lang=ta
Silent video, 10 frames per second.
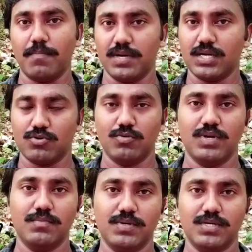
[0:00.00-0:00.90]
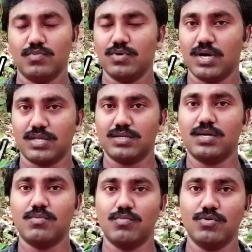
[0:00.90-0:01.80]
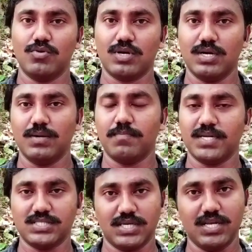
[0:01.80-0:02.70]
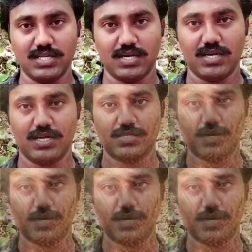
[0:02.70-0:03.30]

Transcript: அப்பெண்டக்டோமின்னு பேர் ஒரு காலத்தில் நம்ம முன்னோர்கள் பச்சை இலைத்தழைகளை